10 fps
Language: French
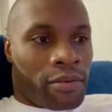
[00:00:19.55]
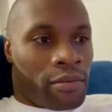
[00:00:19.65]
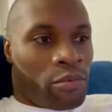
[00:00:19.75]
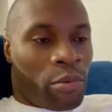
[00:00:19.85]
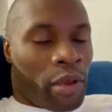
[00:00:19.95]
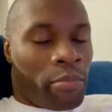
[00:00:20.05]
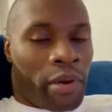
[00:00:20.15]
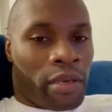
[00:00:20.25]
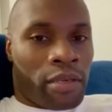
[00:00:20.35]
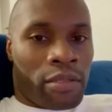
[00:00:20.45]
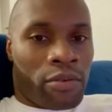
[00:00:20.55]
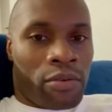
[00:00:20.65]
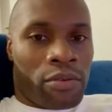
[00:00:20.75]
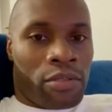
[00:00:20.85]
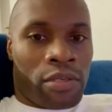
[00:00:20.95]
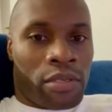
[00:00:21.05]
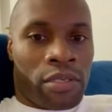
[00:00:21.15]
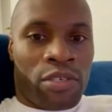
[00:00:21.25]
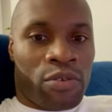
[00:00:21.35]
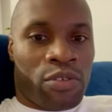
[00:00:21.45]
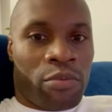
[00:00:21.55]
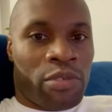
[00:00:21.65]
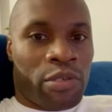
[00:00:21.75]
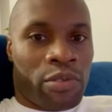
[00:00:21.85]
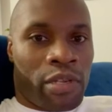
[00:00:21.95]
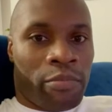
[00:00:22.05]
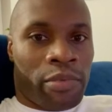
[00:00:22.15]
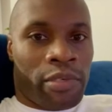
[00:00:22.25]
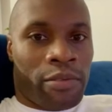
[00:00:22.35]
pour préparer une grande échéance comme les Jeux Olympiques.